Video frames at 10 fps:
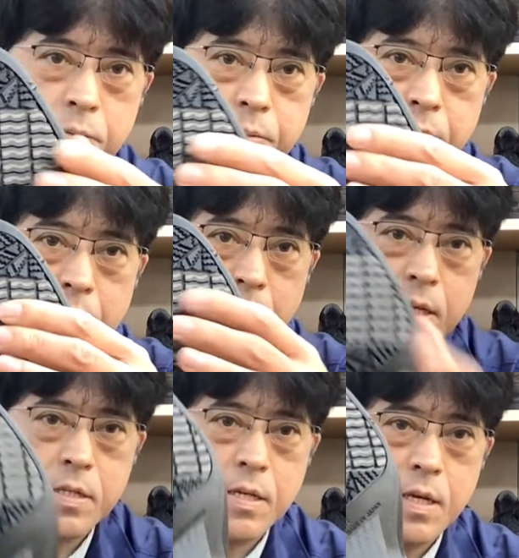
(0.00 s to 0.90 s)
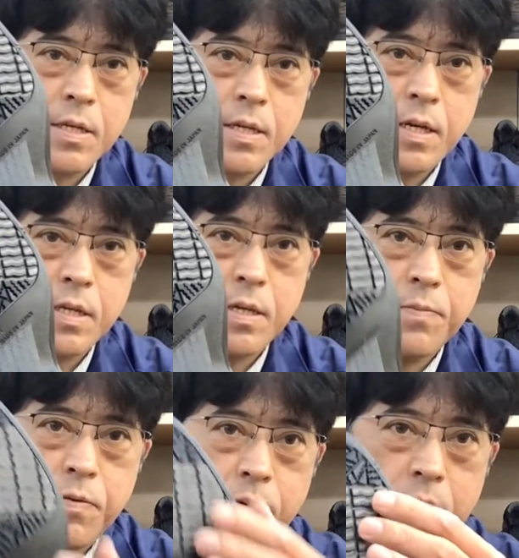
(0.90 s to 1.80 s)
の部分がガラス繊維使ってて
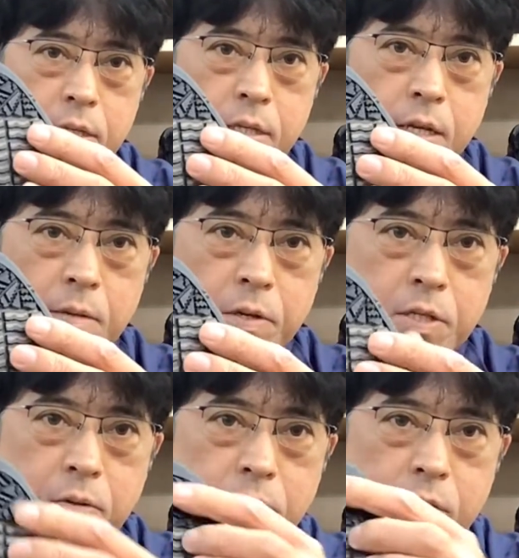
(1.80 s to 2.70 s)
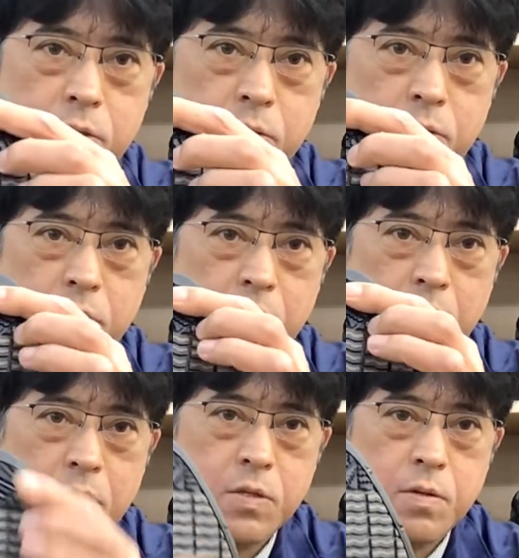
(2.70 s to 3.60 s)
防滑になりまして、ここはちょっと雪
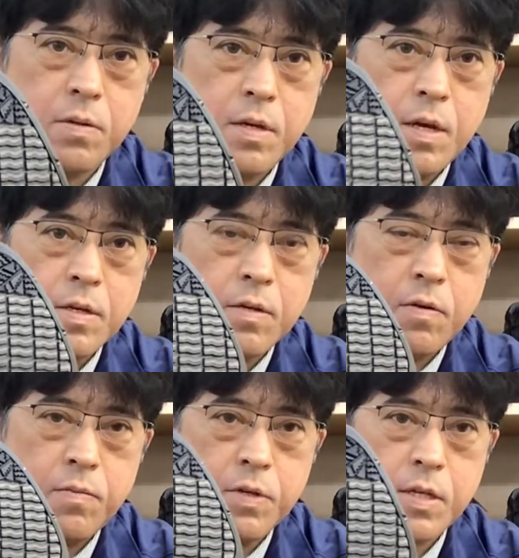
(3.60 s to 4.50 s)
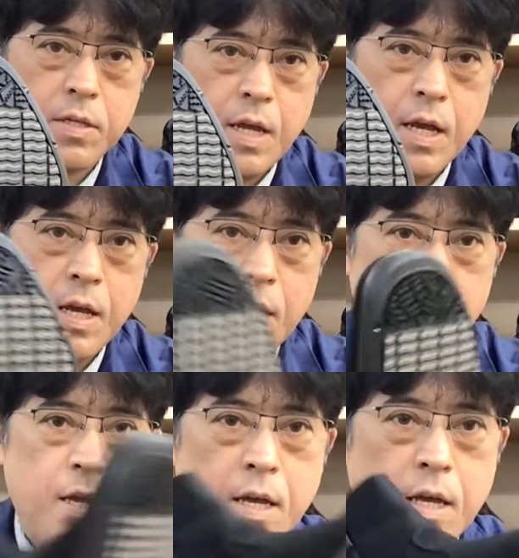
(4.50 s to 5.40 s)
に強いゴムですね、
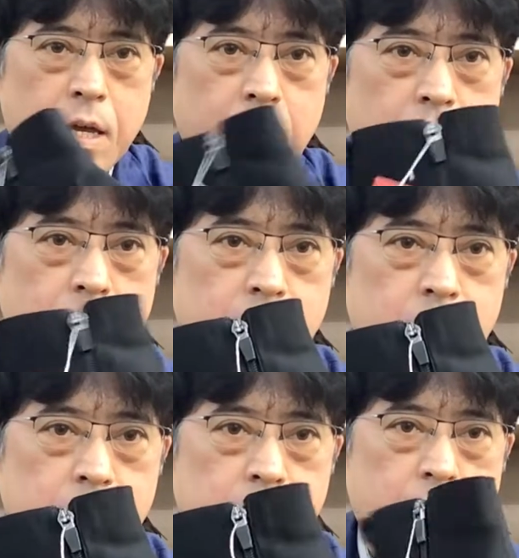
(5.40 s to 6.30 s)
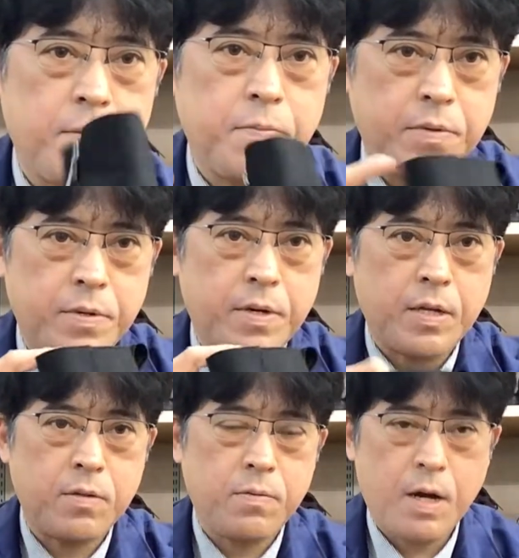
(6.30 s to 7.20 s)
えー、このタイプ
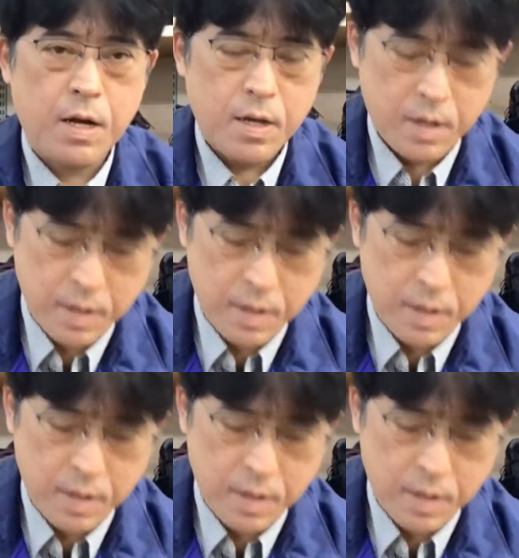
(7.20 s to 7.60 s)
あとは、